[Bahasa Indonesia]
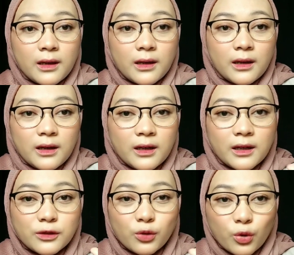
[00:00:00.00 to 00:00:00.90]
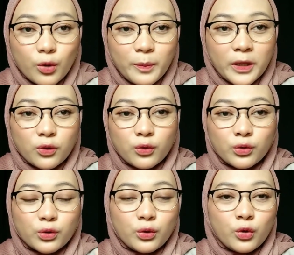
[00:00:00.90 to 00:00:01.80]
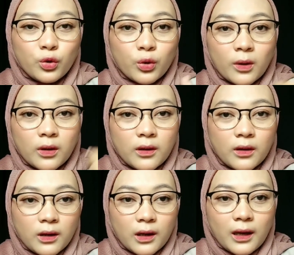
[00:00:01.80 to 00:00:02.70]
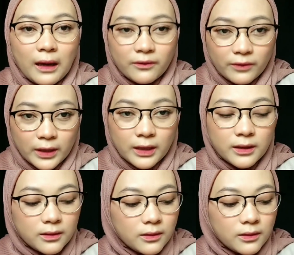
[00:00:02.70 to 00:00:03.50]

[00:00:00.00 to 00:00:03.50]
uh, cukup gitu untuk ngecover